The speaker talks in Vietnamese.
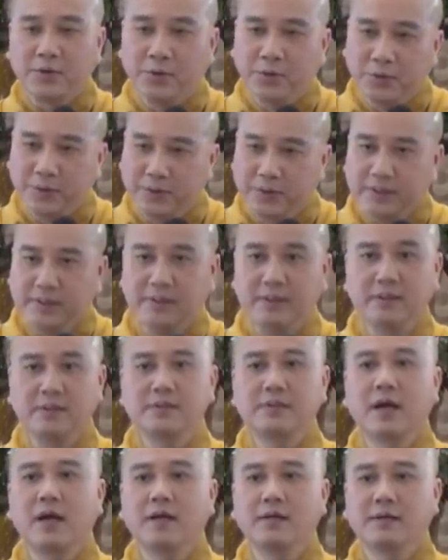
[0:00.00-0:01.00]
nuôi
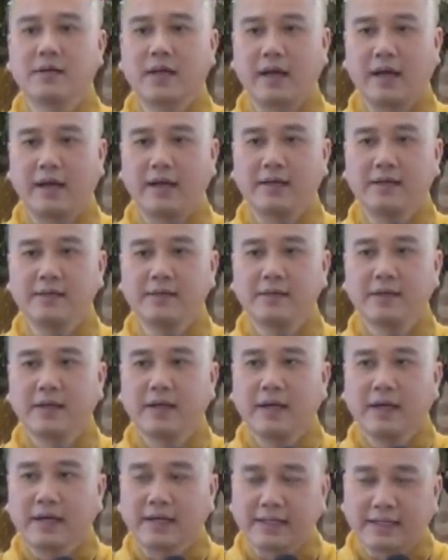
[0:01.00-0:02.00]
dưỡng cơ thể
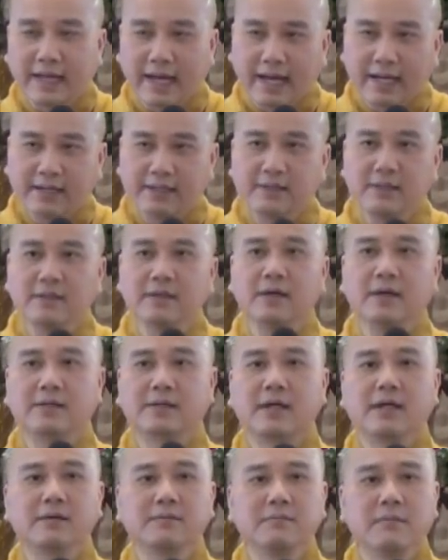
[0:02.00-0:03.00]
ngăn
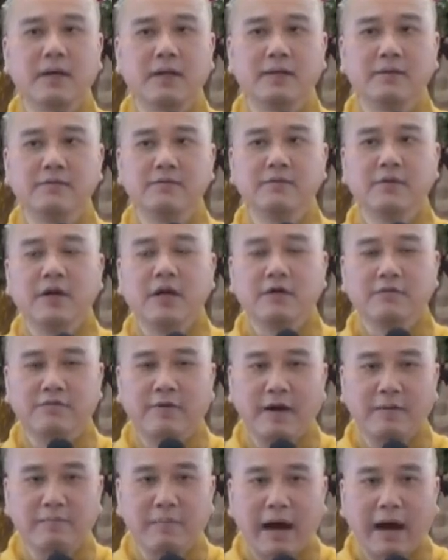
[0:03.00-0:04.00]
ngừa tật bệnh
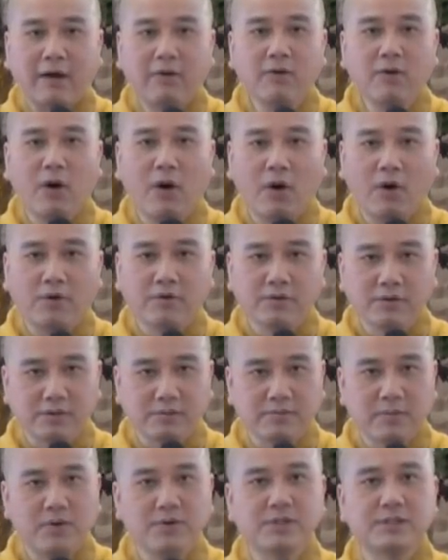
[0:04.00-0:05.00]
và bảo hộ
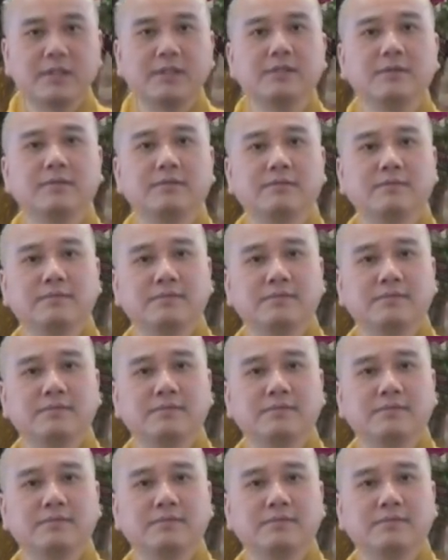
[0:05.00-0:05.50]
được môi sinh